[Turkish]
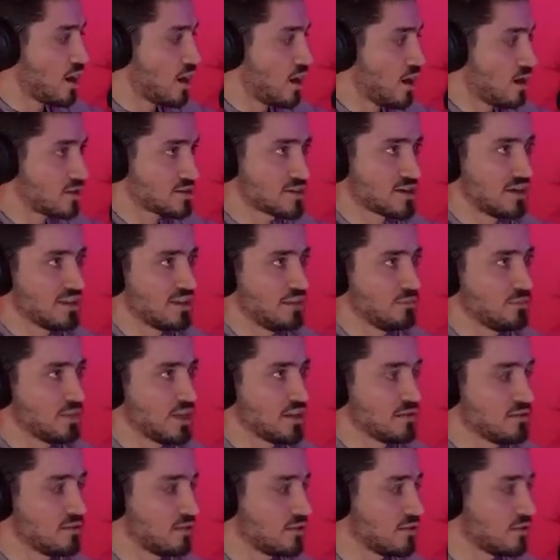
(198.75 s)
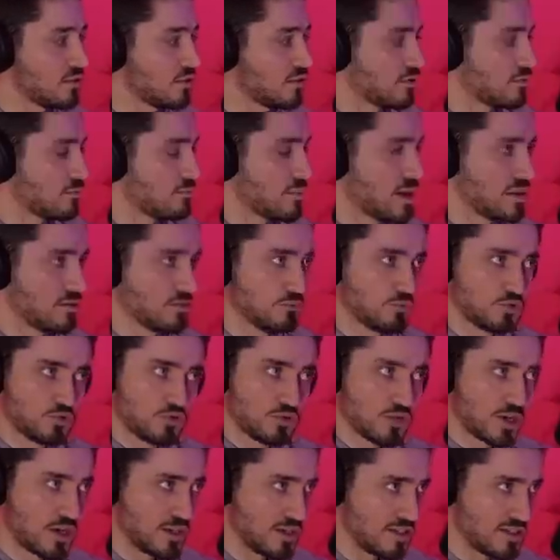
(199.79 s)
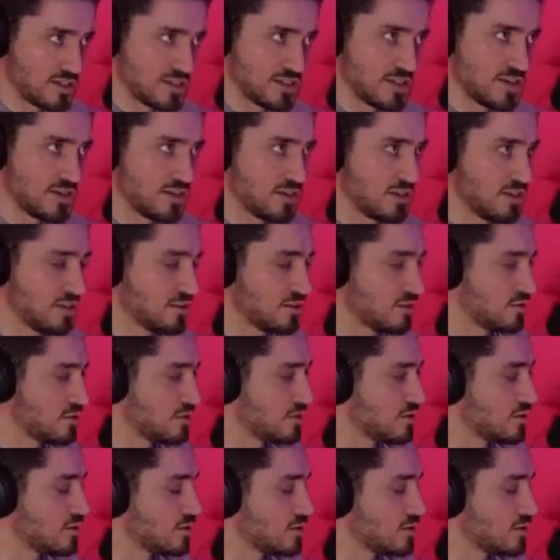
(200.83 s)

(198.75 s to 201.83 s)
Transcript: Ağır sağlamdan ben bunun analizlerini e,